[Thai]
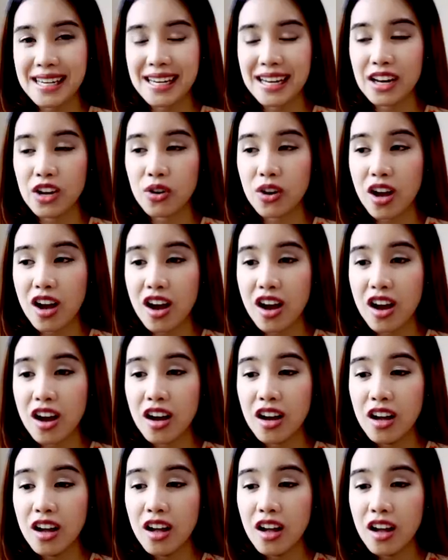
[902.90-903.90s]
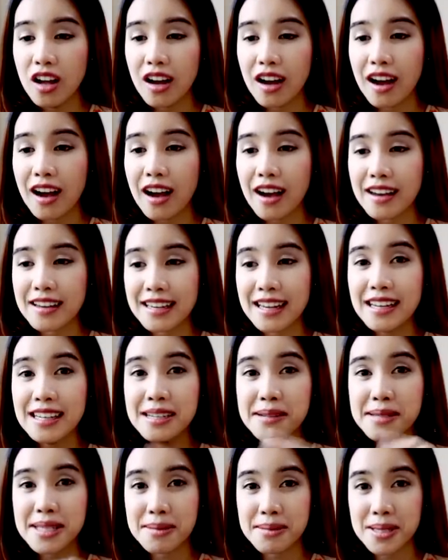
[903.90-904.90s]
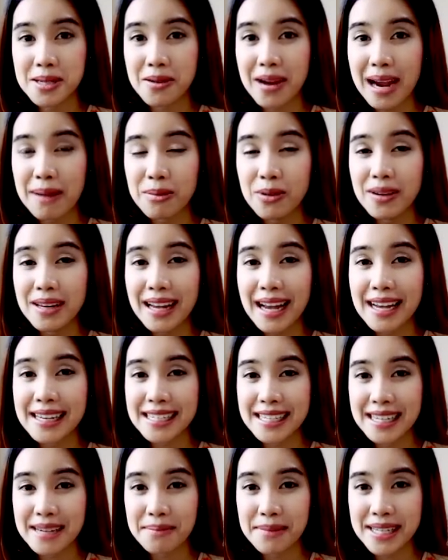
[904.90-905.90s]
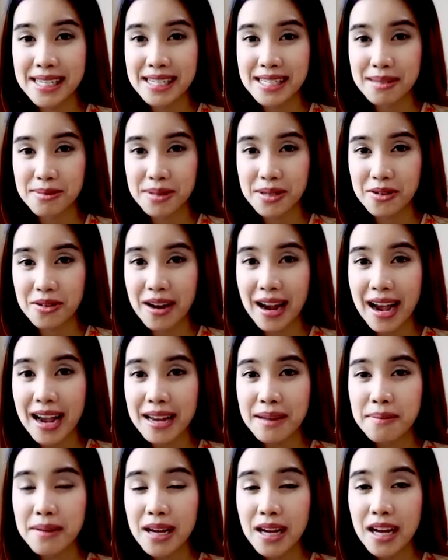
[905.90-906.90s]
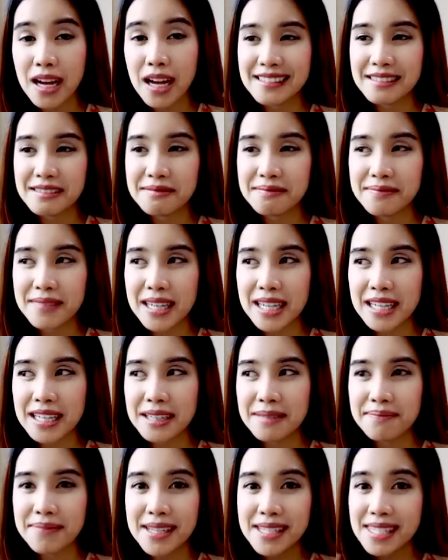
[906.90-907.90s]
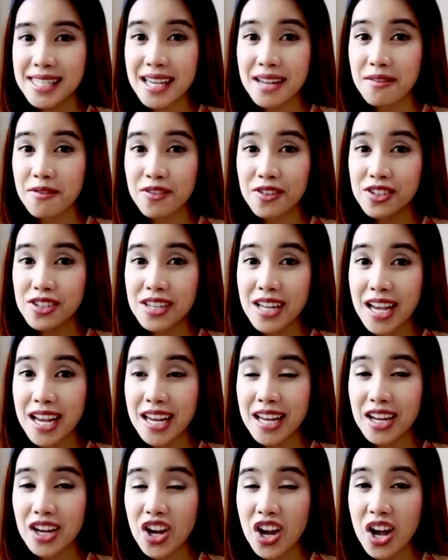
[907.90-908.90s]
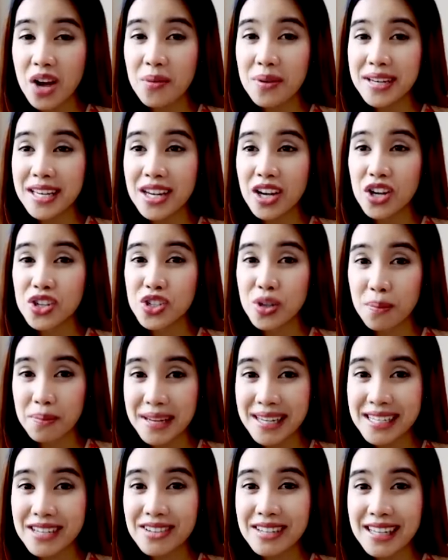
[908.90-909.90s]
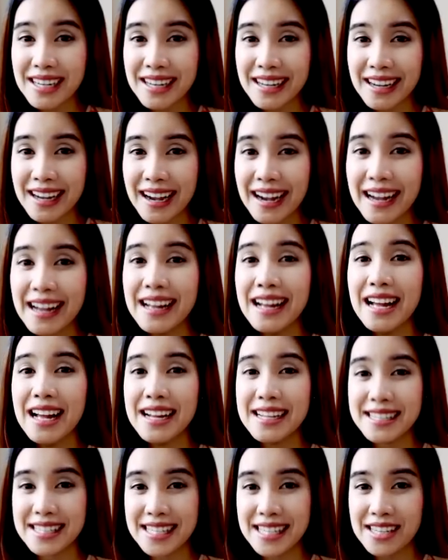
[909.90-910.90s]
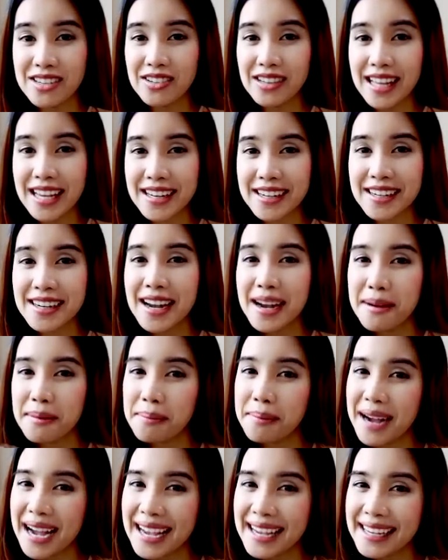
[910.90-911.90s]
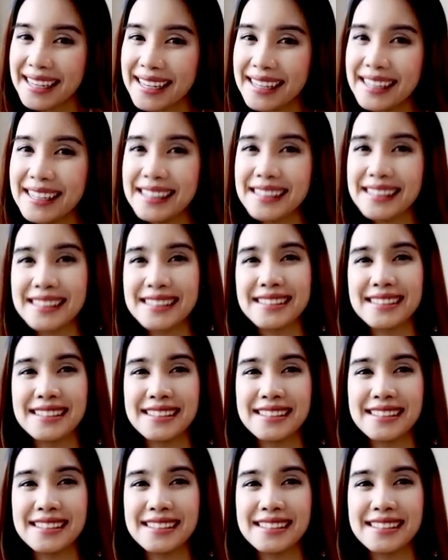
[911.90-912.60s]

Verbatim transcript: อีกแล้วก็ อ, อย่าลืม subscribe ด้วยนะคะถ้ายังไม่ได้ subscribe uh, that's it for today. ก็วันนี้ขอจบเพียงเท่านี้นะคะ See you later. Bye.